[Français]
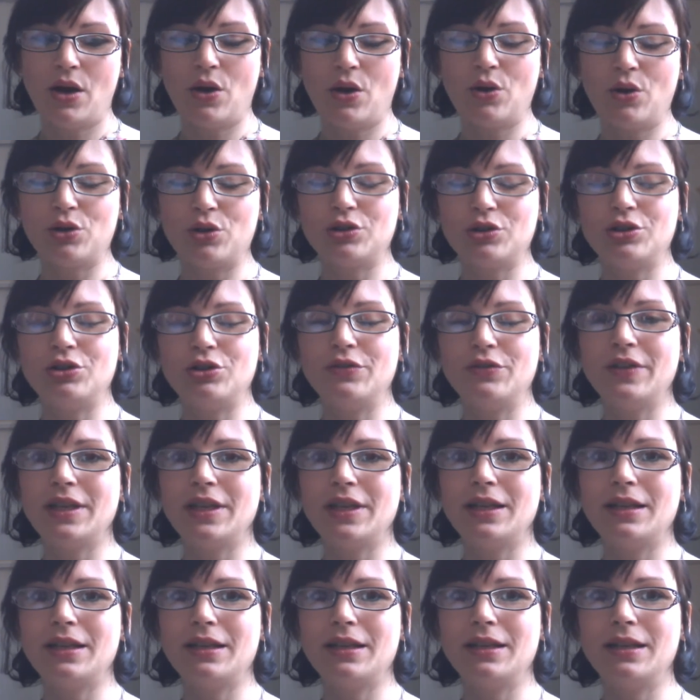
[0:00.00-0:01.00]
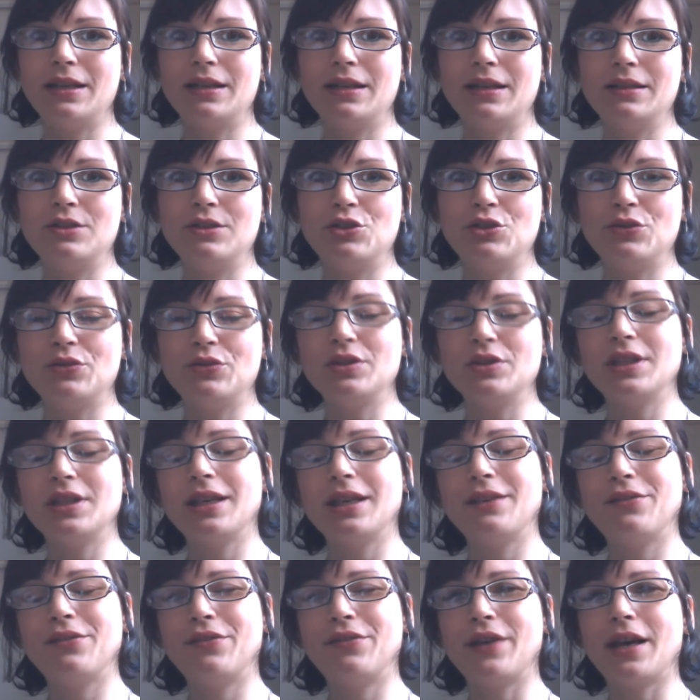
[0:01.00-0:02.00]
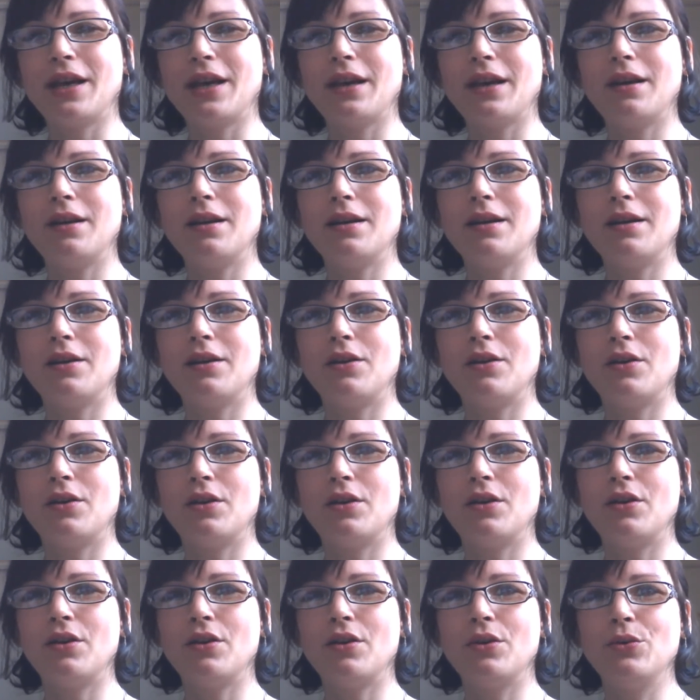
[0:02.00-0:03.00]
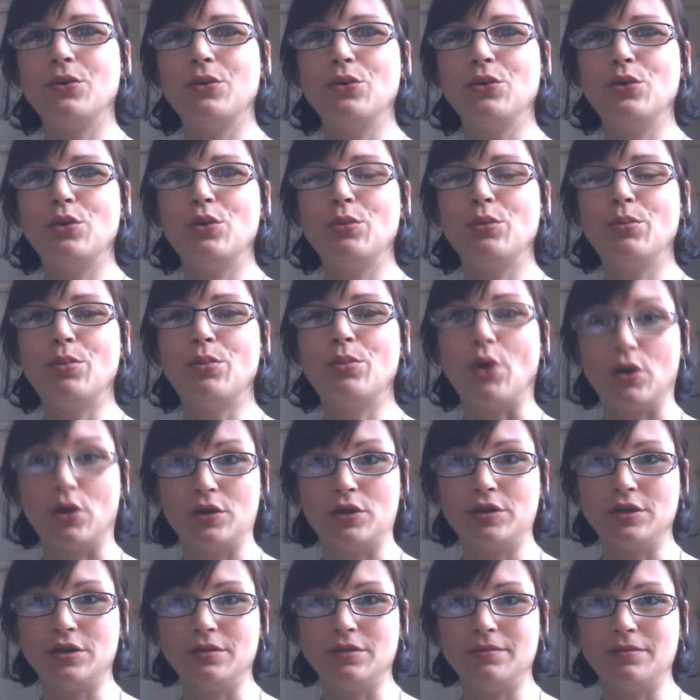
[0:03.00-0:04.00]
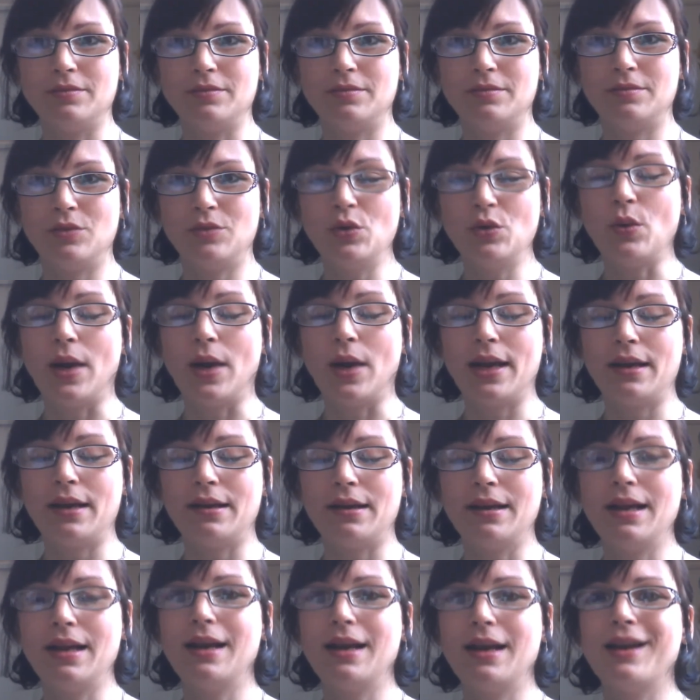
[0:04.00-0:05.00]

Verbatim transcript: euh, je, vais, je voudrais faire euh, une box Noël.